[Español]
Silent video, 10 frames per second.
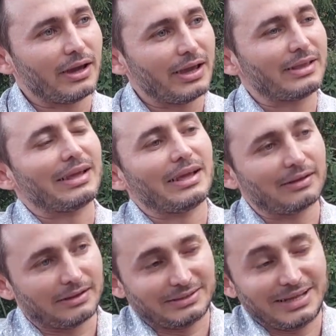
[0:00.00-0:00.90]
en eh,
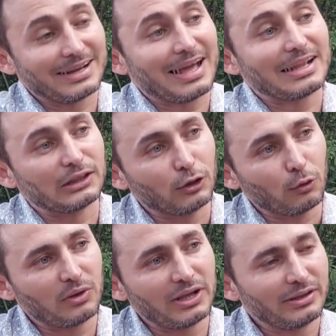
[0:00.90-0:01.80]
cerca del
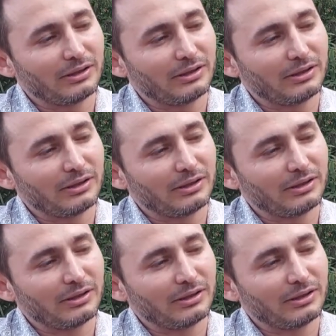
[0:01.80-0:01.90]
doble,